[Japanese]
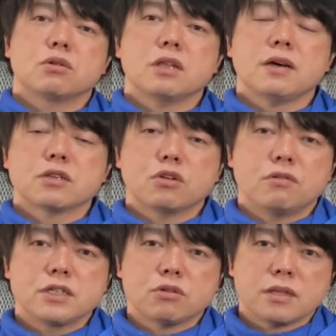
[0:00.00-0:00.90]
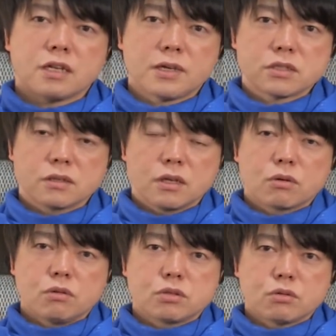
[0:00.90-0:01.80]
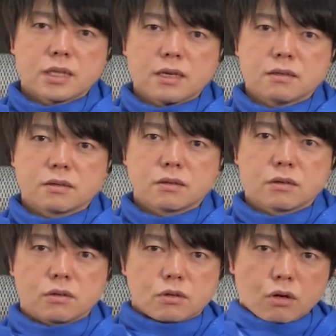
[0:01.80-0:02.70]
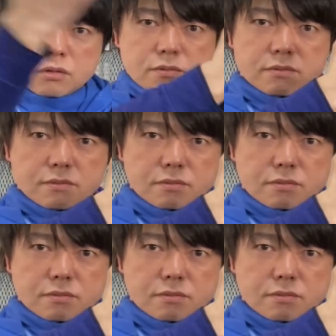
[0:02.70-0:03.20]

それでは、今日は以上になります。高速で GO!